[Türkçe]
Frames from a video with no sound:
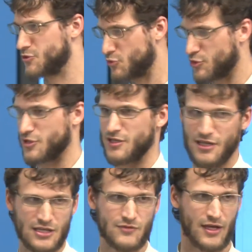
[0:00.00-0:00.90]

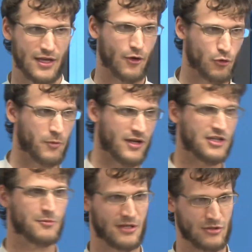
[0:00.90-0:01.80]
Türkiye'deyiz ve Avrupa'ya
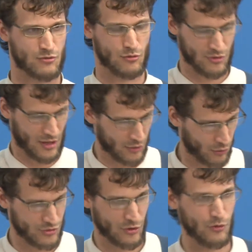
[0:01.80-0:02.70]
girmek istiyoruz. Yani
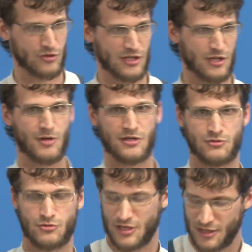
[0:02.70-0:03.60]
koşa koşa girmek
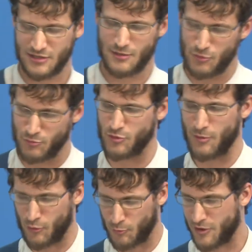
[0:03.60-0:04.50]
istiyoruz. Nedense bilmiyorum.
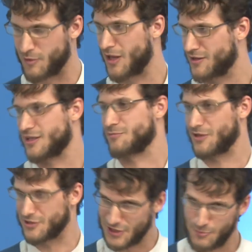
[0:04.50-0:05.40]
Avrupa'ya ben de
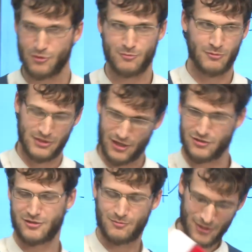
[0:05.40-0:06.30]
gitmek istemiyorum.
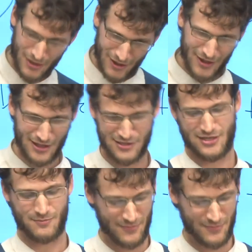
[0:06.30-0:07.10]
Yaşadım. Neyse.